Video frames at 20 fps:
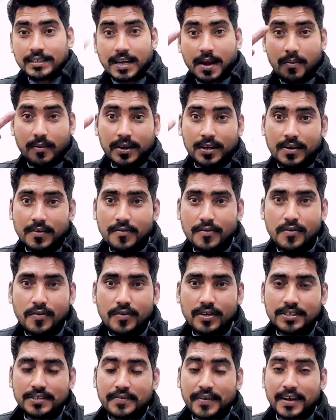असलम
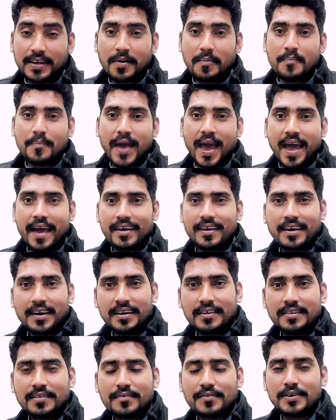व्यूअर्स वेलकम बैक एन
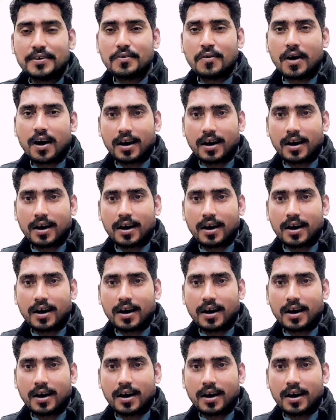अदर वीडियो